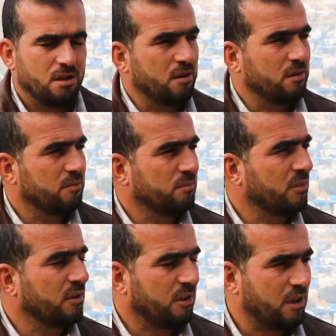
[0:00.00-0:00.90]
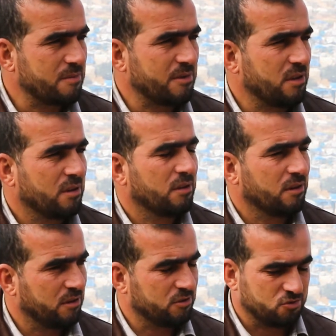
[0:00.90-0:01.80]
الخيمه
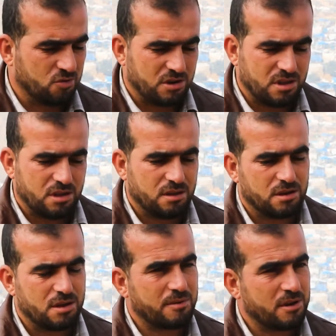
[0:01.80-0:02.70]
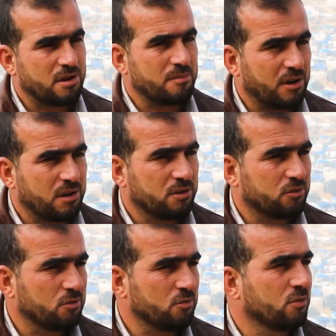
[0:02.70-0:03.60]
الجوينيه لبين انه ما
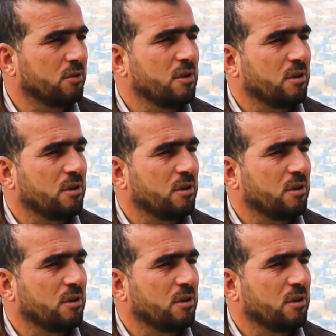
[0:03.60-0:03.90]
خيطت له